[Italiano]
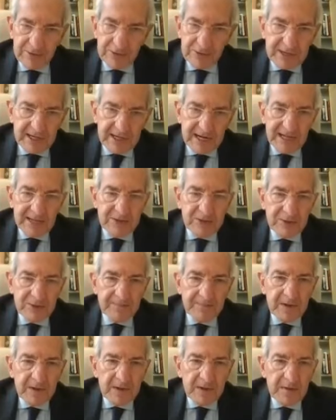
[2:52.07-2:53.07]
Noi tra
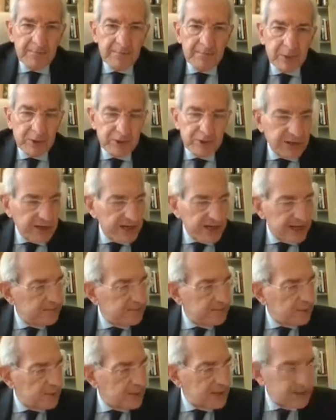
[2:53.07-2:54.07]
l'altro
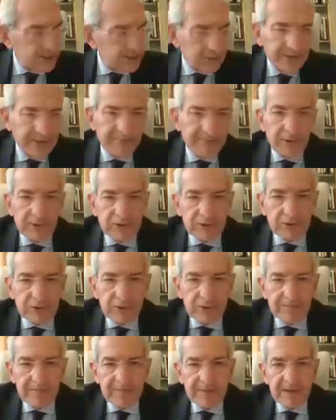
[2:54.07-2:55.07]
porteremo questo
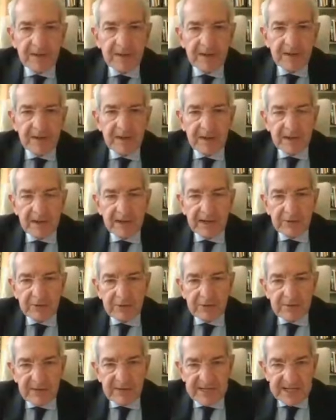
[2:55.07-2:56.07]
rapporto eh, in
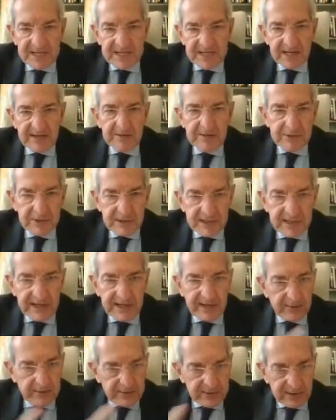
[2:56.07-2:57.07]
università, negli studi
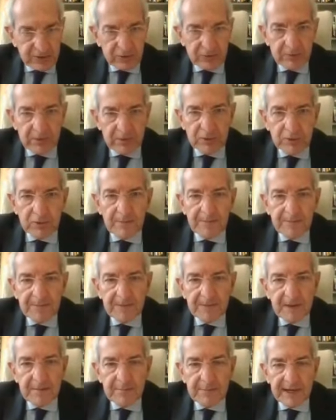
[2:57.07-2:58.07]
tecnici, ho sentito molto
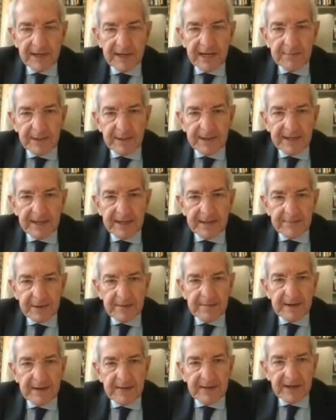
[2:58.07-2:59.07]
bene parlare
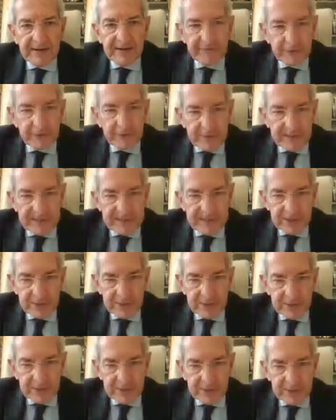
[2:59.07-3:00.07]
prima della
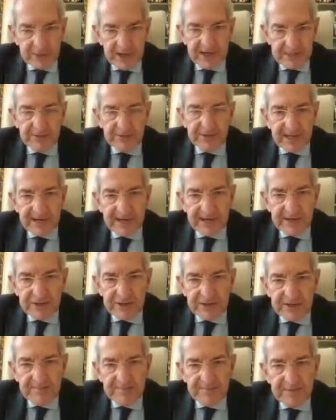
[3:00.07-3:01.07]
formazione degli studi
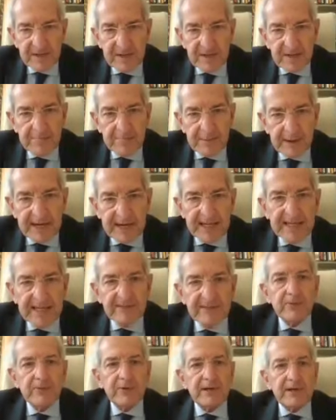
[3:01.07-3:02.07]
tecnici, perché
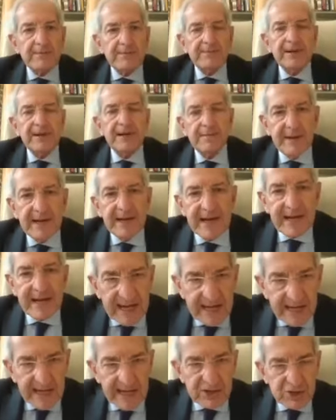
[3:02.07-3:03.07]
devono capire bene
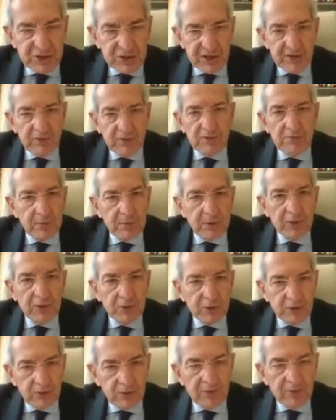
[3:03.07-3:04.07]
che lì c'è un
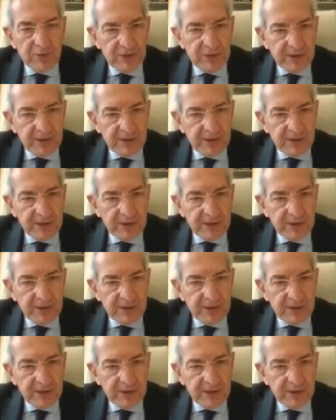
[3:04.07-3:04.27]
mondo nuovo